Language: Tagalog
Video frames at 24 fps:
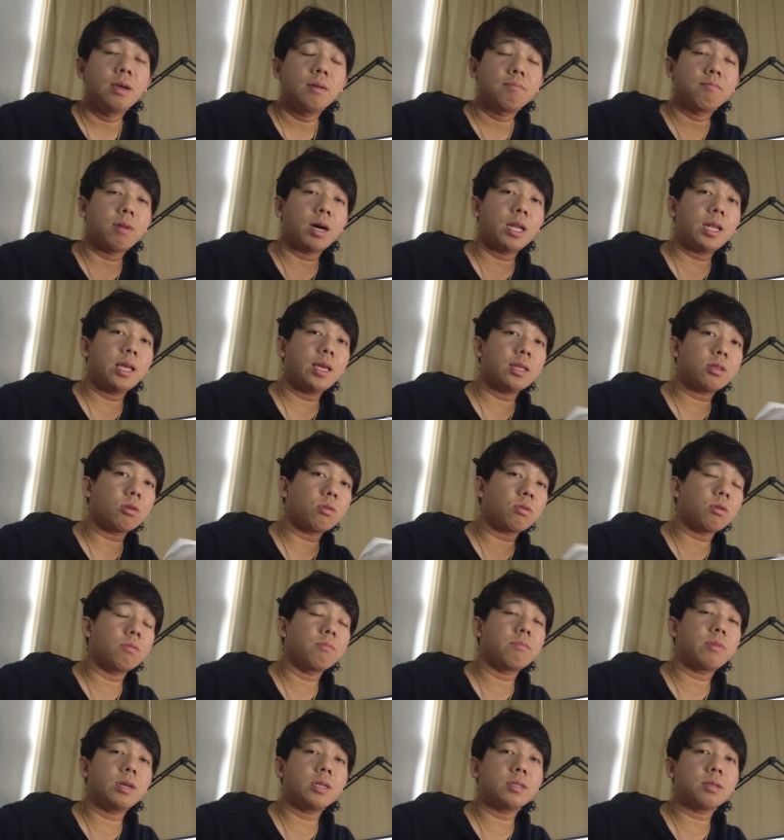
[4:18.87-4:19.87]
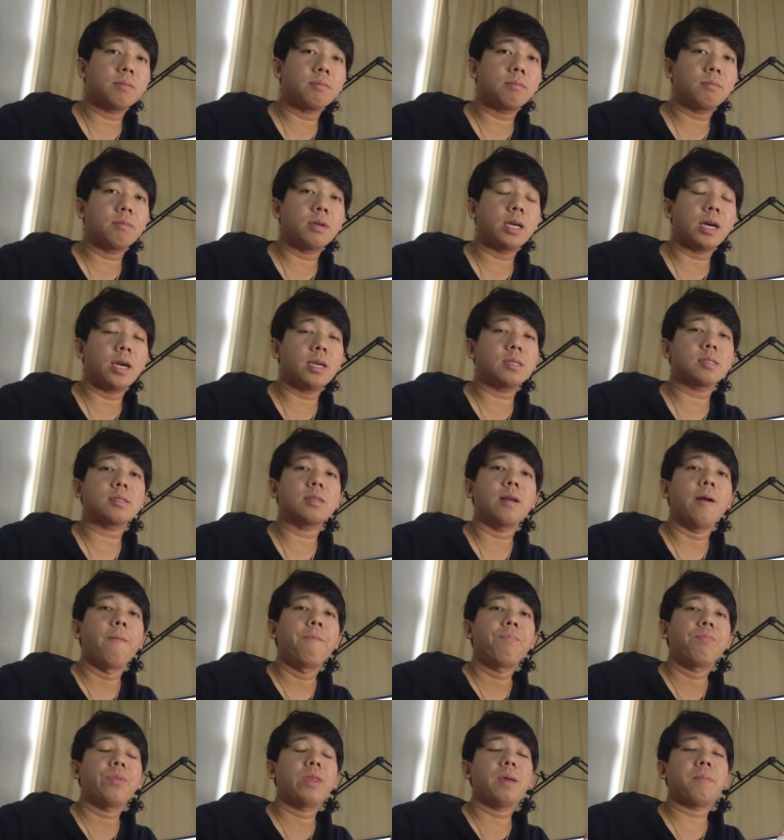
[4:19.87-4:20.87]
Bali, itong conversion guys,
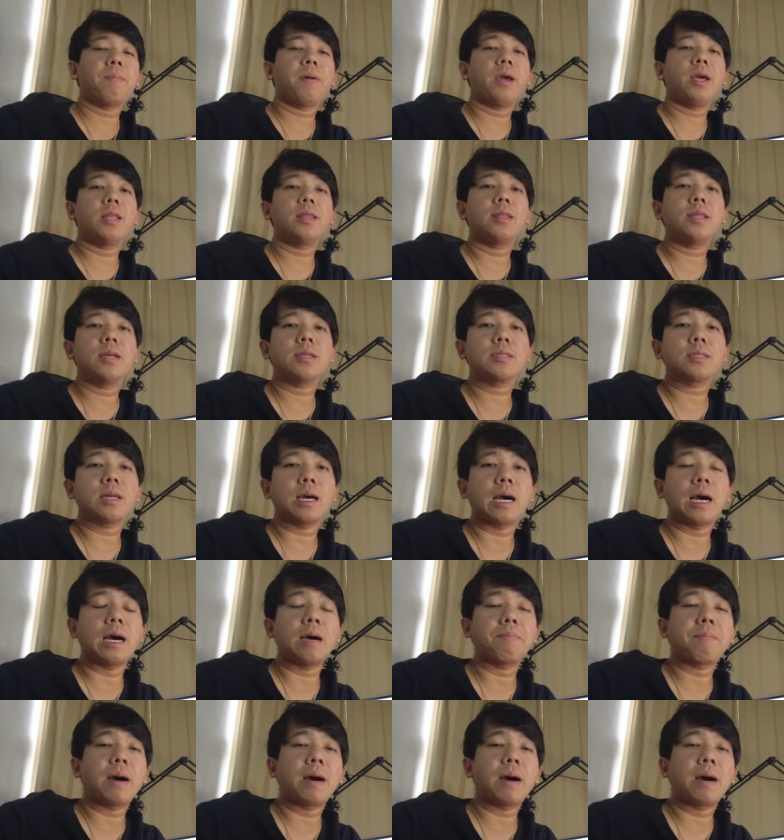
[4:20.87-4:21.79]
depende sa